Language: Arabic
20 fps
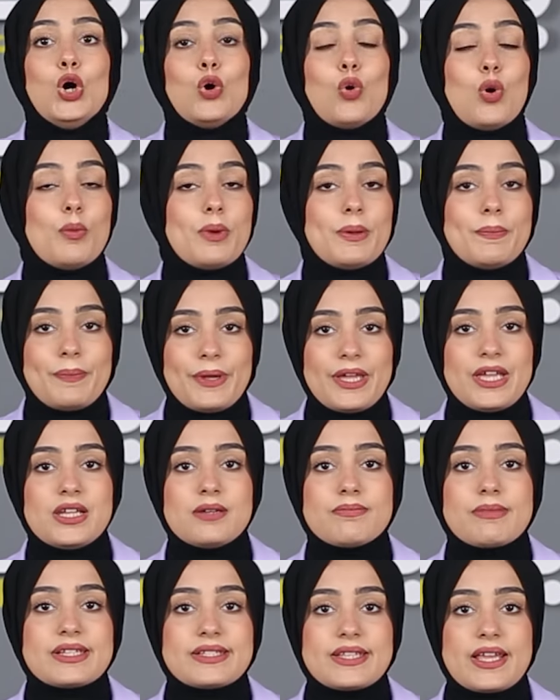ومن
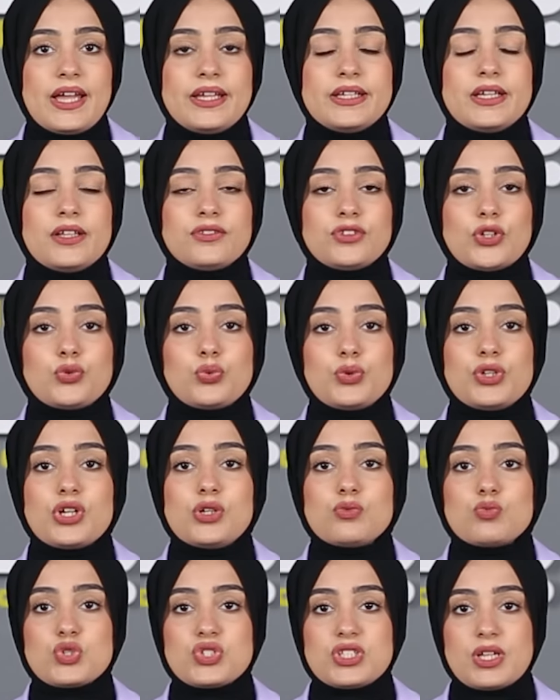بين مساعي التطوير
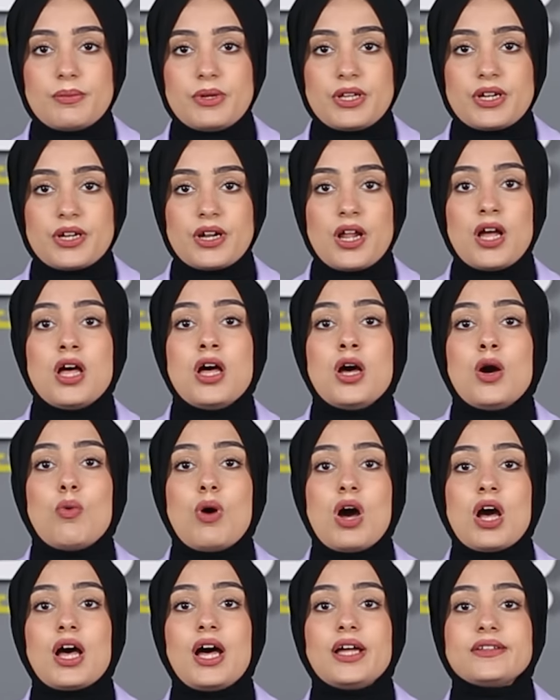المستمرة
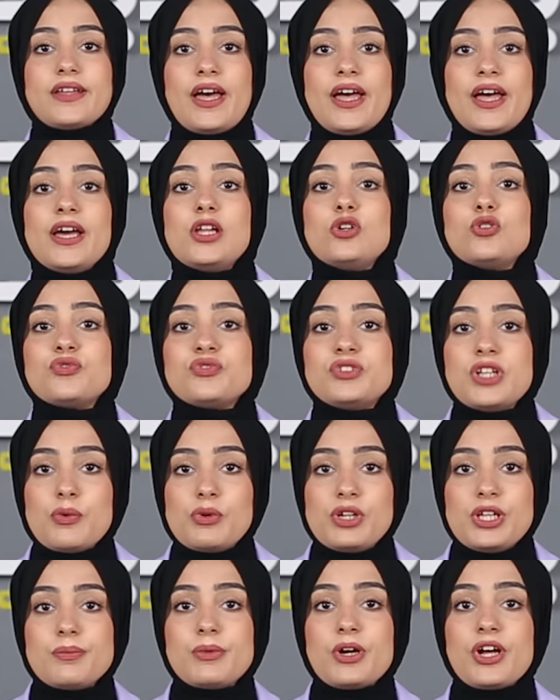وقع تحالف
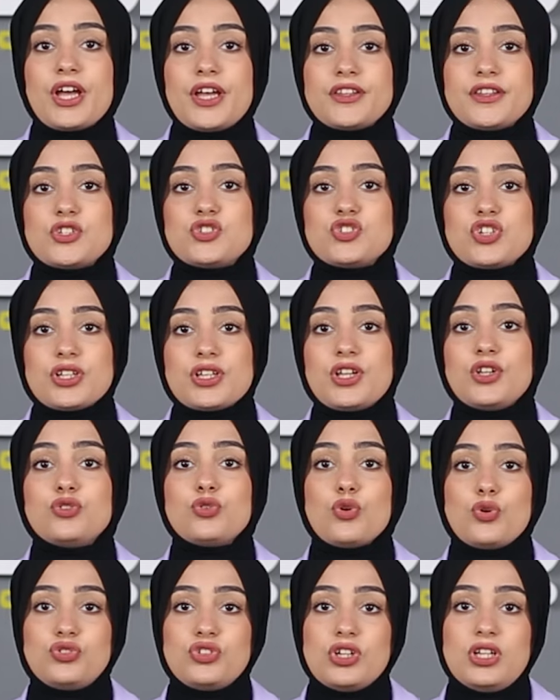دولي بقيادة شركة
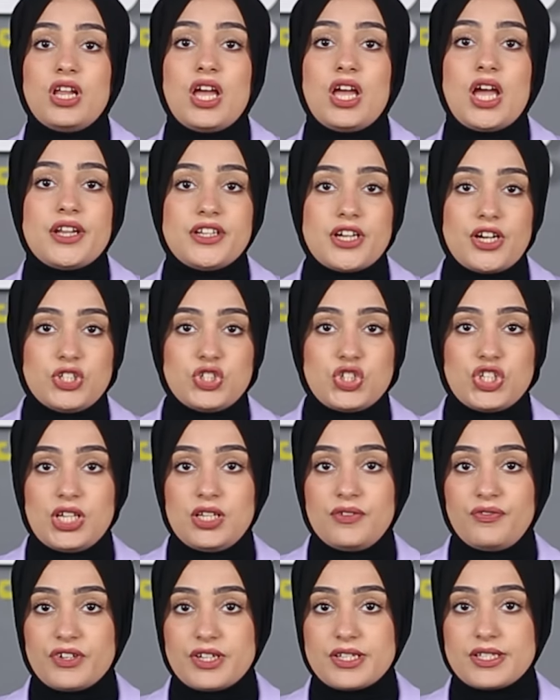توتال انرجي
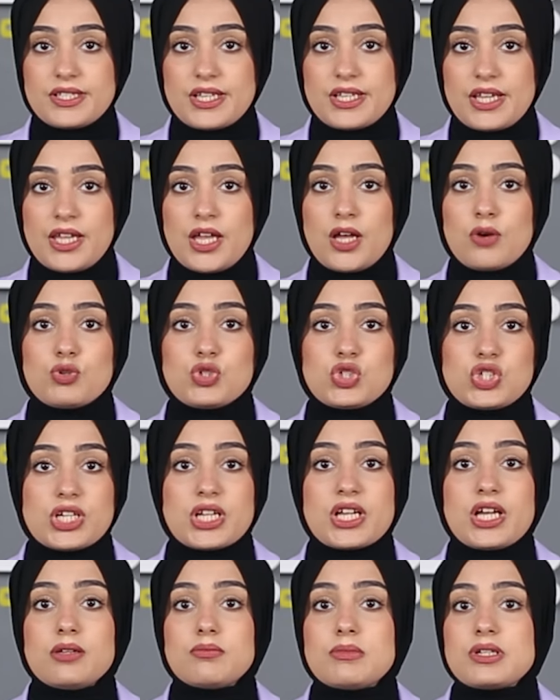الفرنسية
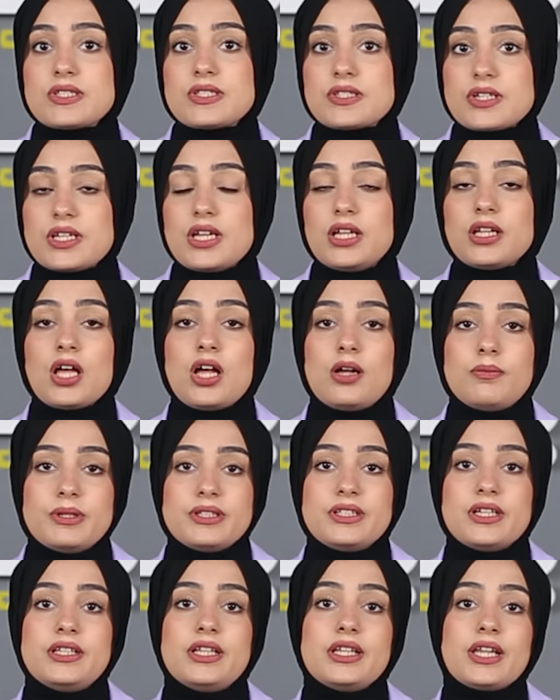والشركة المصرية
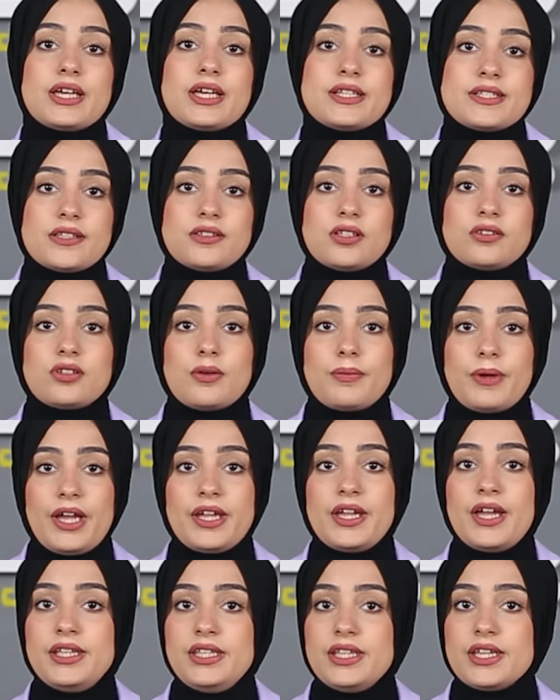القابضة للغازات
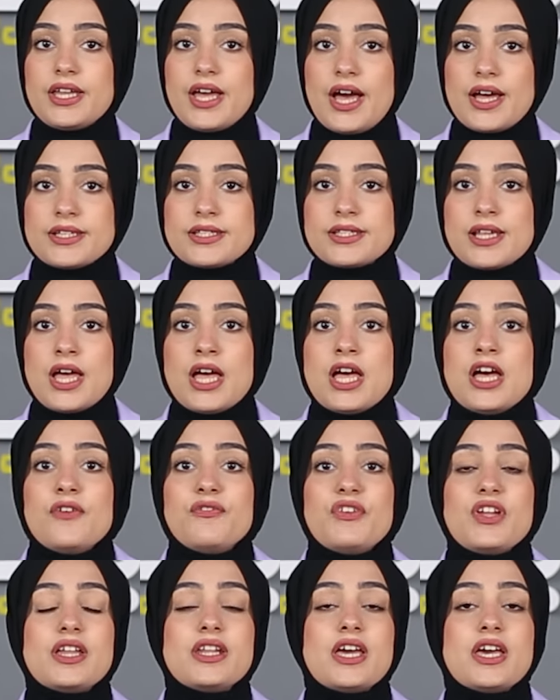الطبيعية ايجاس
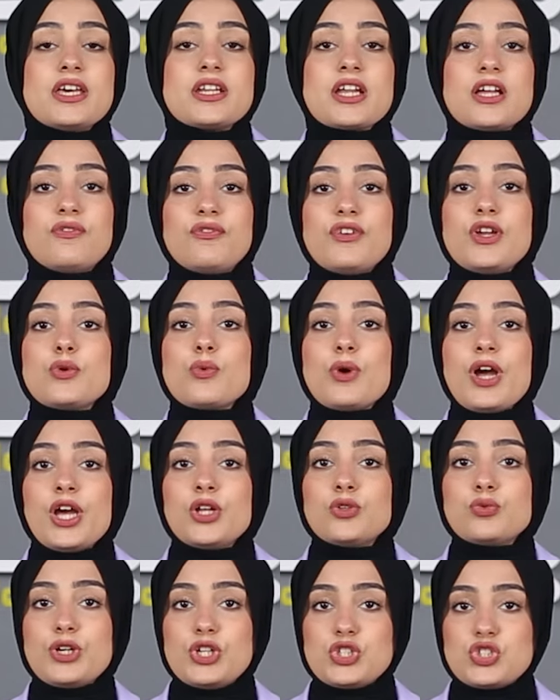في يناير
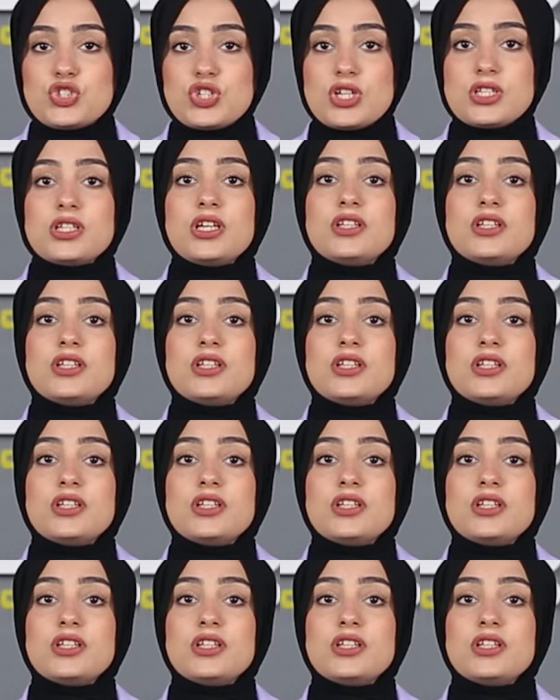2021